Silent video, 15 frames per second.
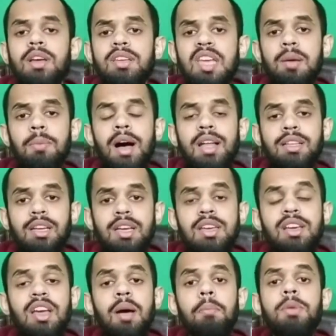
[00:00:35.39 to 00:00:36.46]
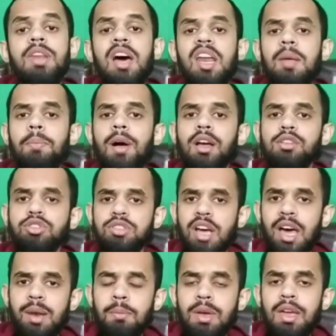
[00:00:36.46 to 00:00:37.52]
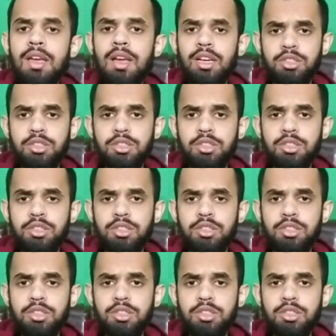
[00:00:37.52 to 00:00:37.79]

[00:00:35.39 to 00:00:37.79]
ये बात कही कि हम मीनार पाकिस्तान में